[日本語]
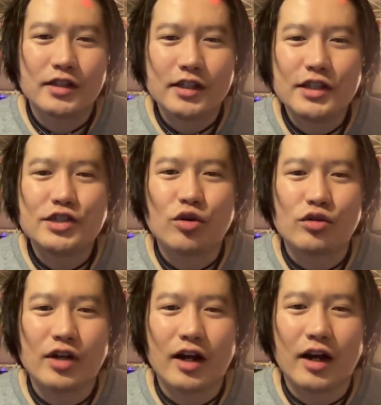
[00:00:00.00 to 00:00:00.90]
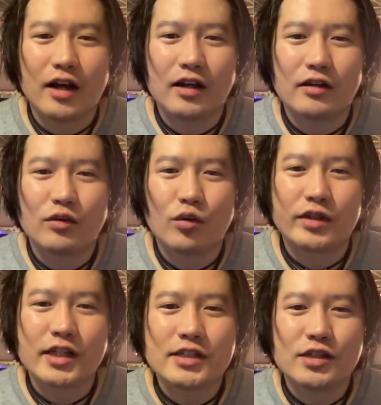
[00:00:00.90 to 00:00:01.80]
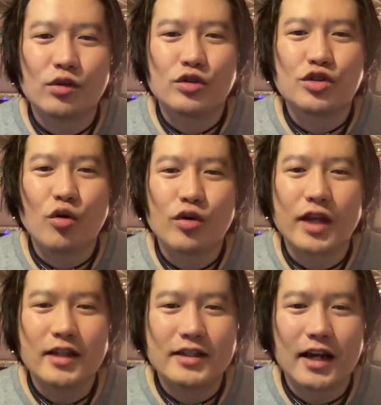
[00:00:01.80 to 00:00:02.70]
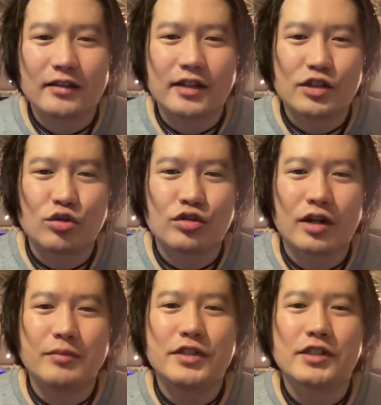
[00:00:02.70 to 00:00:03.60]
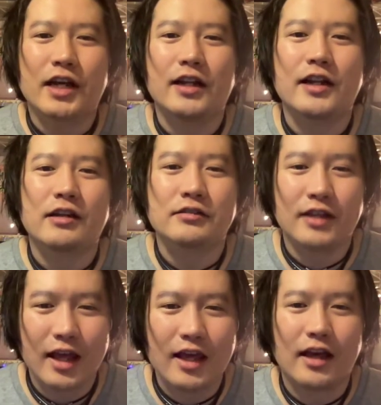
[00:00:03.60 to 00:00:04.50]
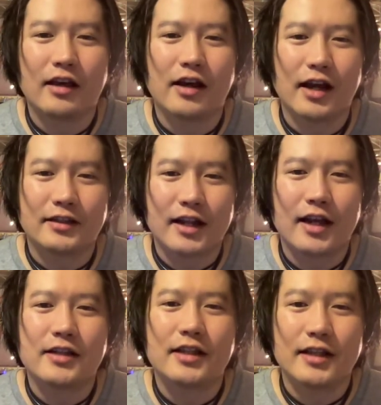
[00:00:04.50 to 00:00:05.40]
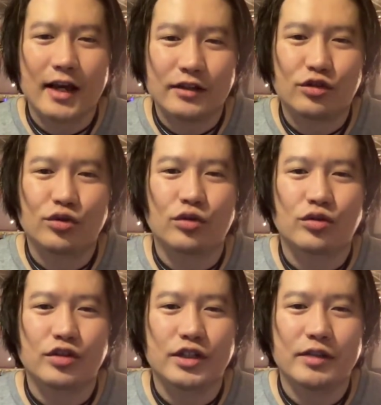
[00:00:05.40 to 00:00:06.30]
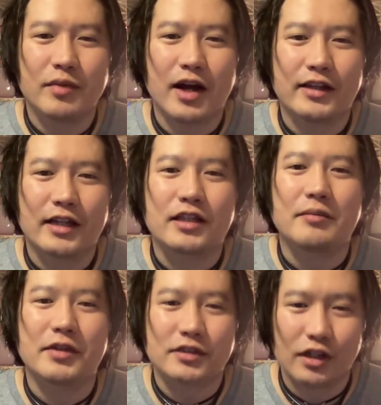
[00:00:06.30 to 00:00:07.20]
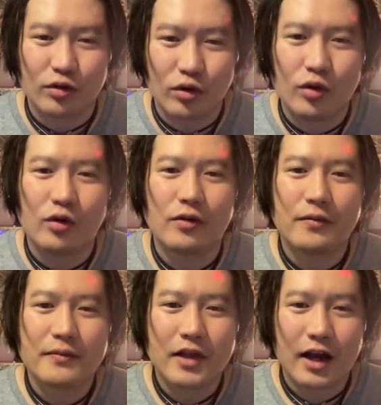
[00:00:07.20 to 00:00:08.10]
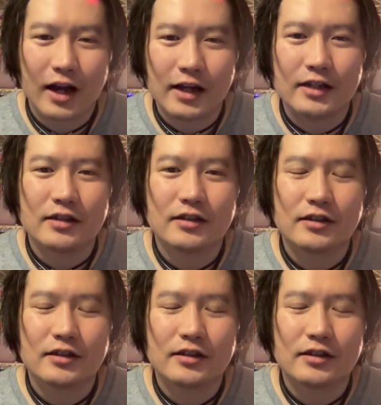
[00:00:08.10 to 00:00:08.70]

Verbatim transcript: いい職が私の条件に合った職が見つからなくて働いてないということに今なってますけどはい